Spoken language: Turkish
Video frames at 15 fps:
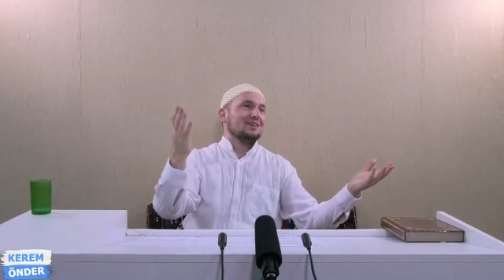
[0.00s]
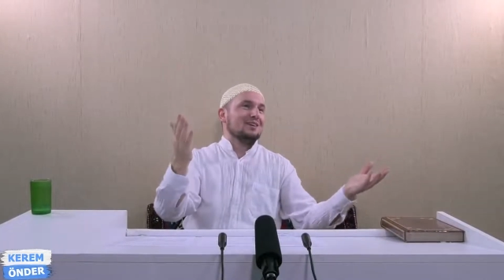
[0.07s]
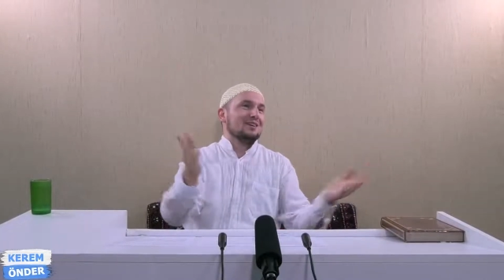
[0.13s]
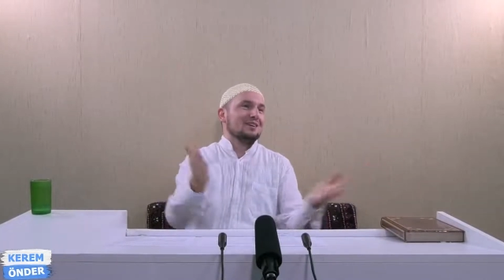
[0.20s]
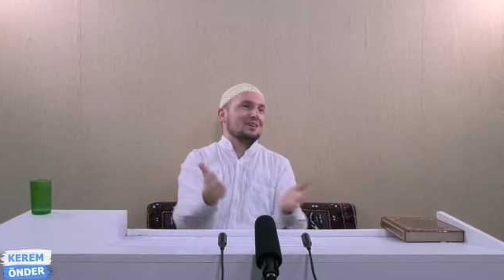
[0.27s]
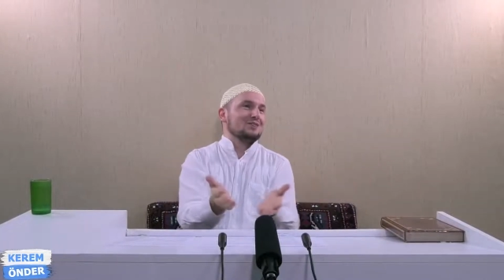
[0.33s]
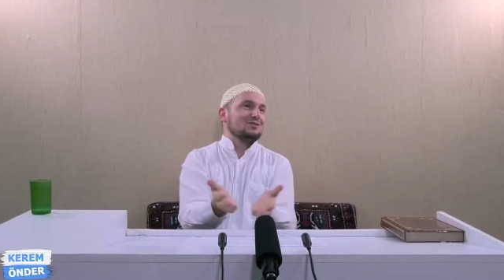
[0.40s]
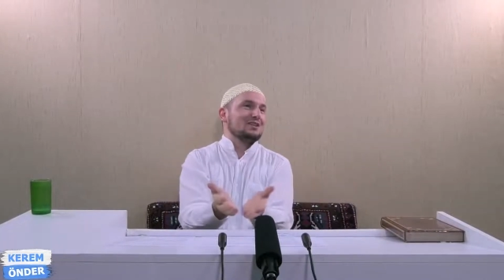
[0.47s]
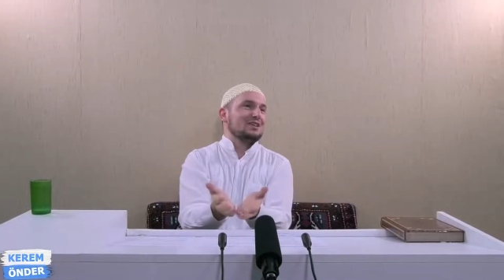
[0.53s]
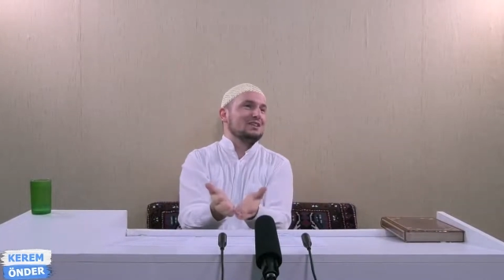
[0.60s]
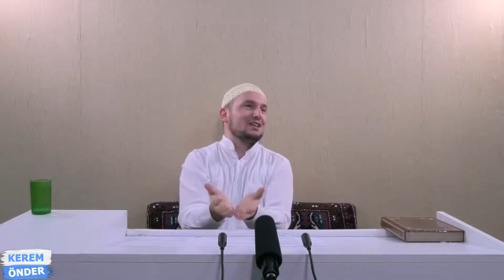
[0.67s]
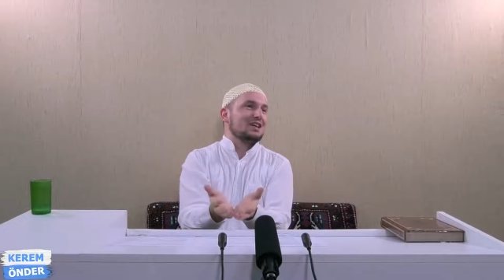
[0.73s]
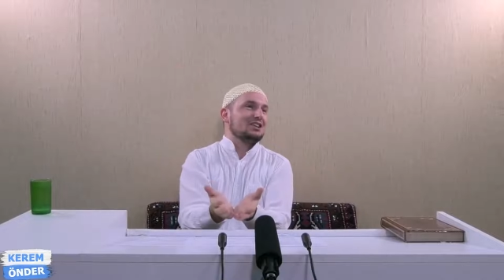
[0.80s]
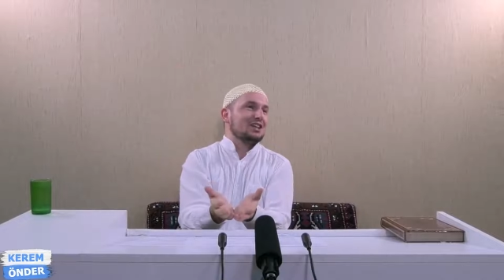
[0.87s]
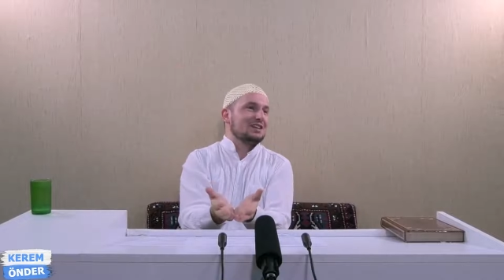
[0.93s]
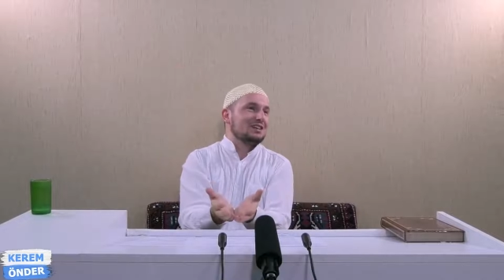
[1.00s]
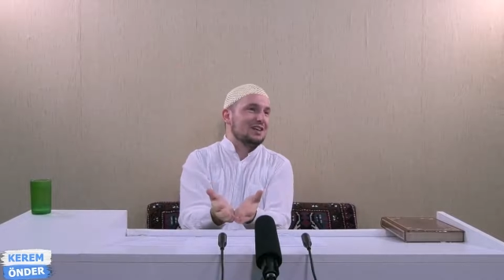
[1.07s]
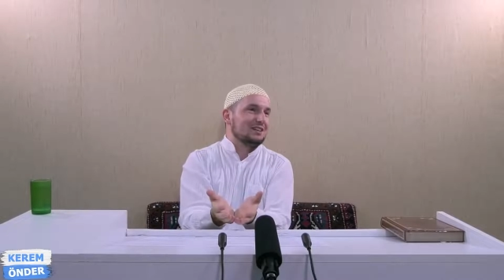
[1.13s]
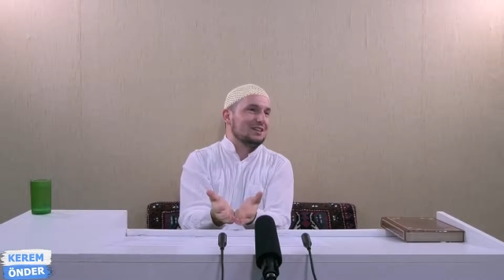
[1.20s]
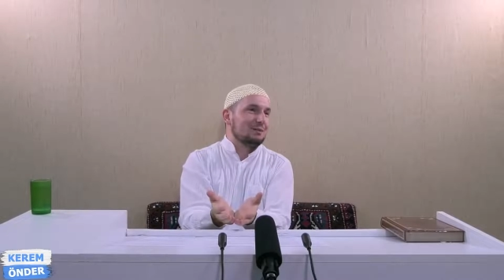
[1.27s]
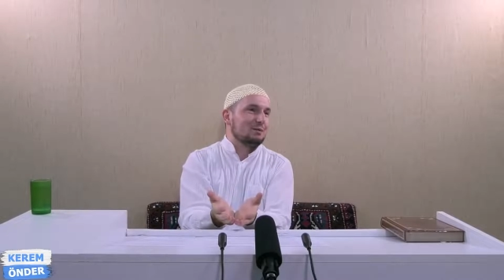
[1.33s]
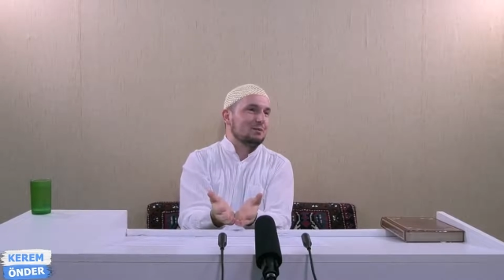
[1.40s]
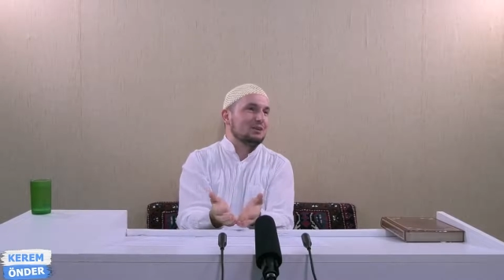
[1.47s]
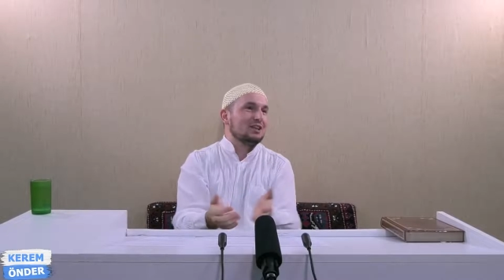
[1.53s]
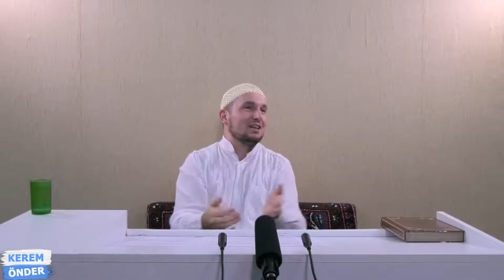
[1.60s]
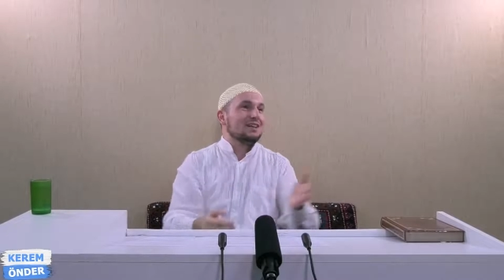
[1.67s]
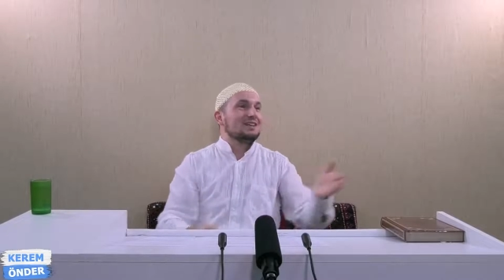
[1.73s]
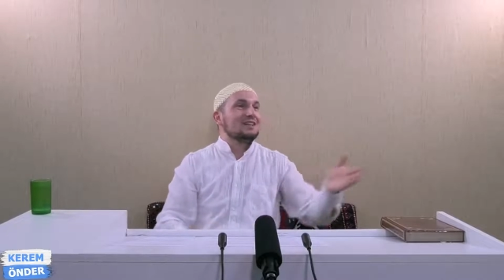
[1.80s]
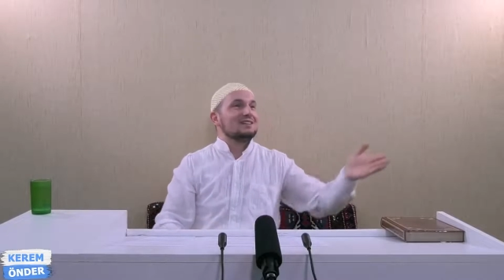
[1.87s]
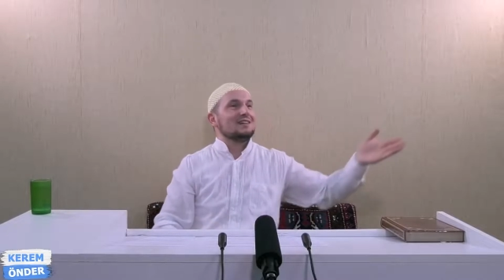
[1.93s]
Allah'ın verdiği ecel daha gelmemiş.
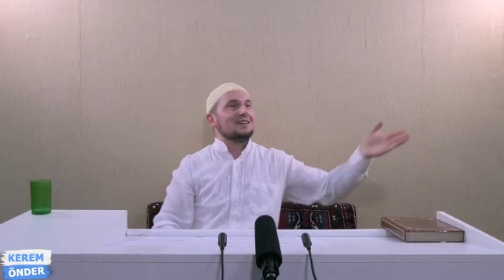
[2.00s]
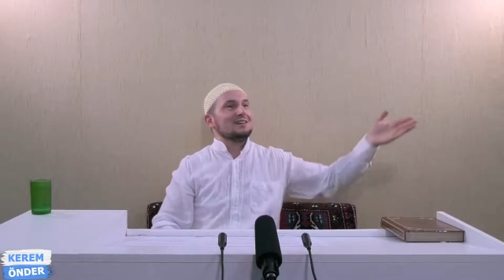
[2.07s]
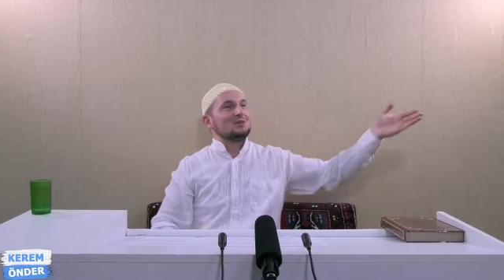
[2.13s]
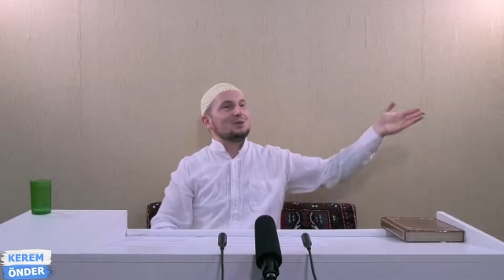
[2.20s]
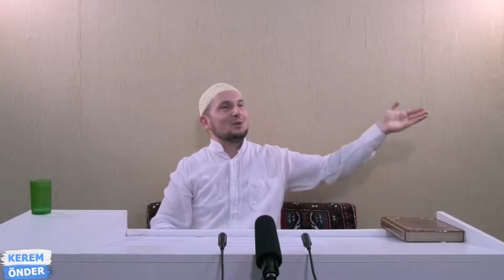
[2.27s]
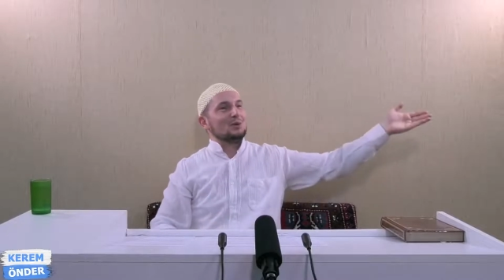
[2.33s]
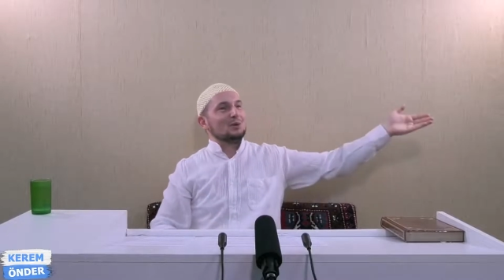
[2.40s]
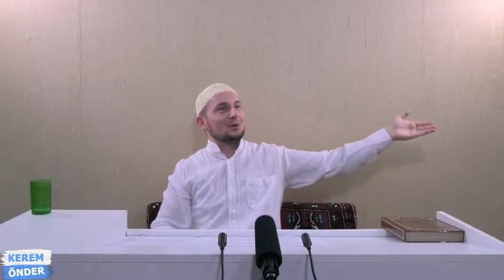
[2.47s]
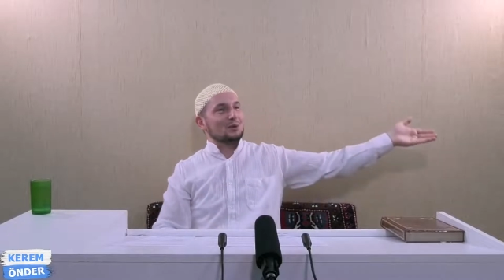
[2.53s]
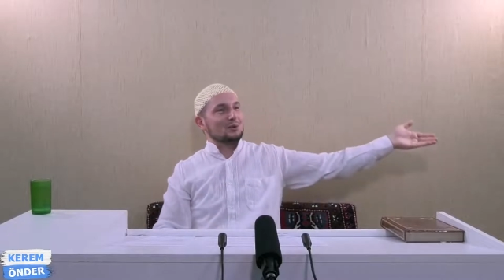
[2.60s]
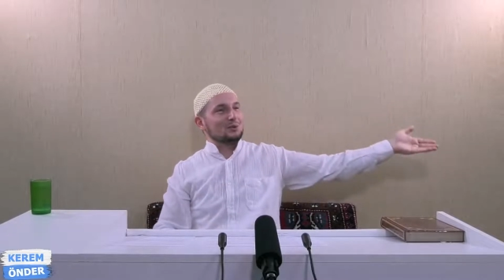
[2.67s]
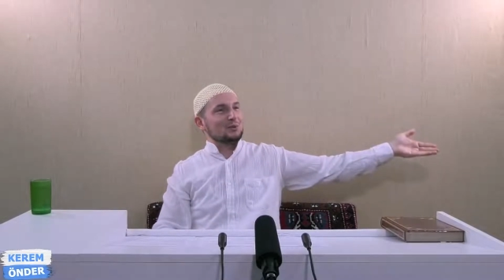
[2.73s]
Yatağında ölüyor.